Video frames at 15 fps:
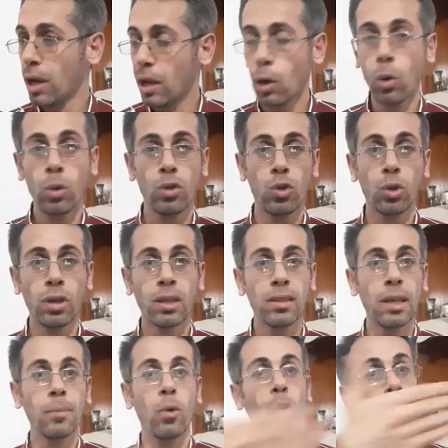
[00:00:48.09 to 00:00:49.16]
هون شو
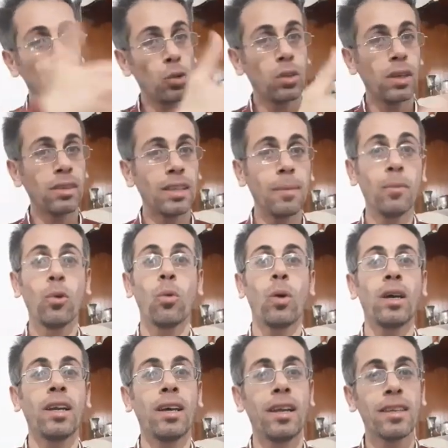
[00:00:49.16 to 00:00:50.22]
تقدم هون شو تقدم
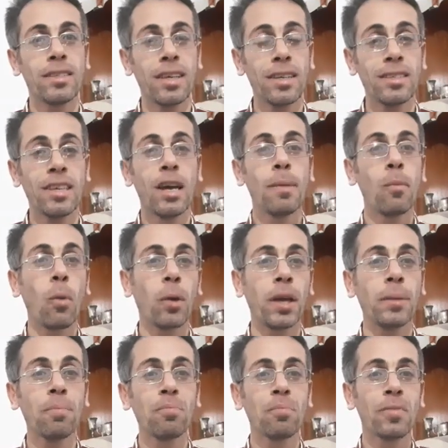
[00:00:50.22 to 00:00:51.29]
وعلى الاساس
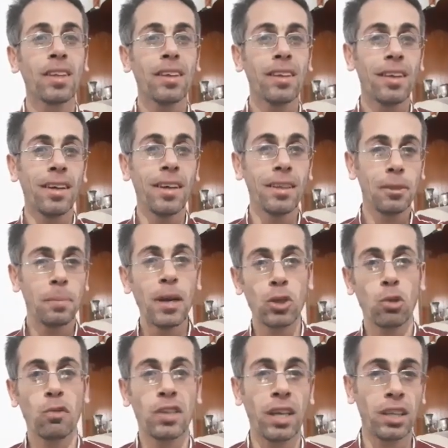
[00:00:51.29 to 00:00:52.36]
ممكن آه،
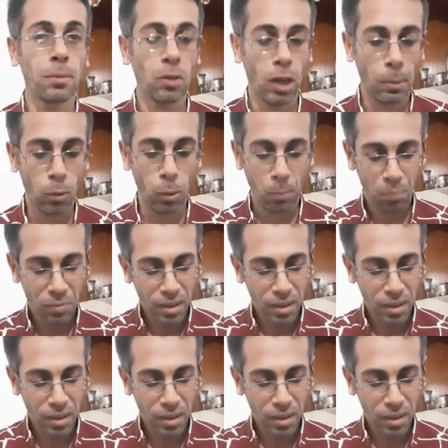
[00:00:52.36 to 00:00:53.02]
تباشروا في تقديم طلبكم